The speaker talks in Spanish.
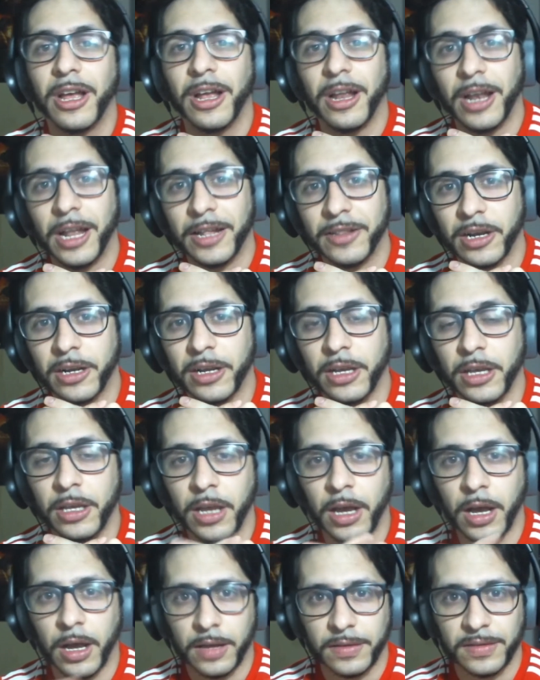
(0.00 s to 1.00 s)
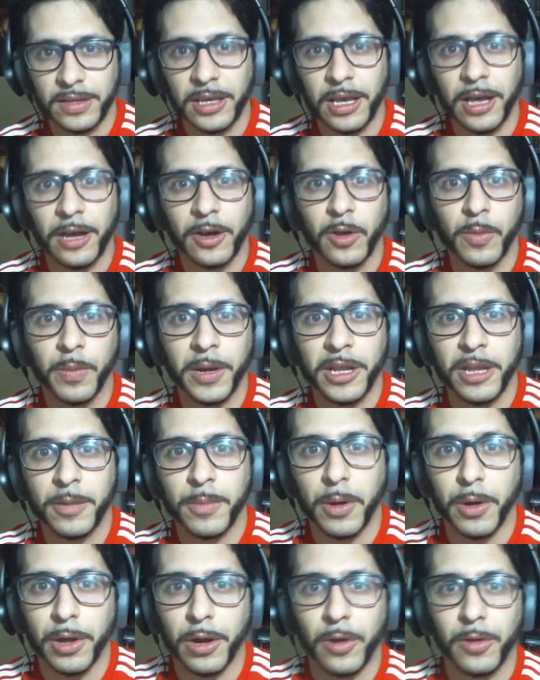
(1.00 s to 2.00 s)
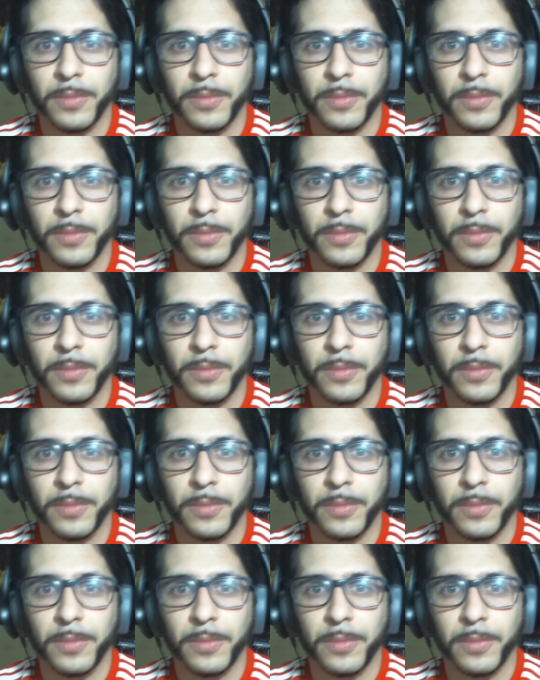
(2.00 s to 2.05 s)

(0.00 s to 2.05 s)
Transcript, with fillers: La tragedia, así que acompáñenme a ver.